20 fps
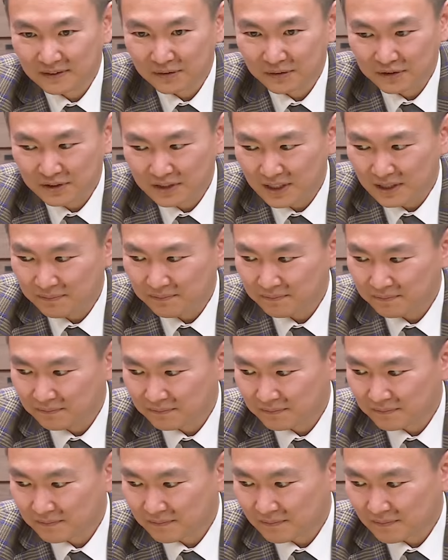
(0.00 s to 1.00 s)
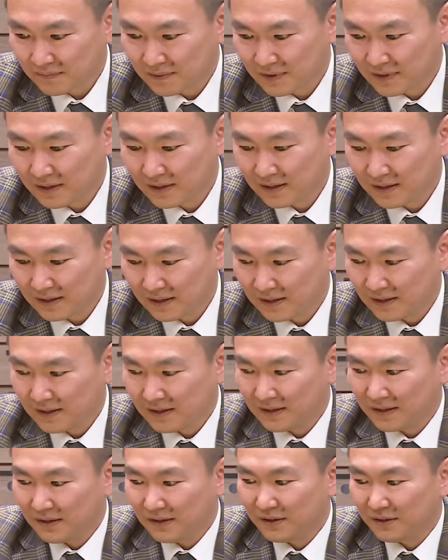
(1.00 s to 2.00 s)
こちら。
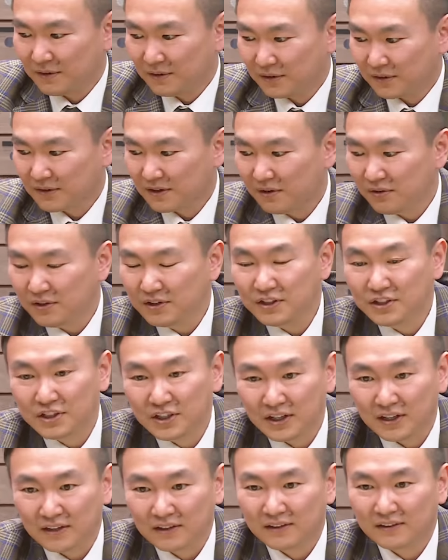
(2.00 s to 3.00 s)
あ、川西や。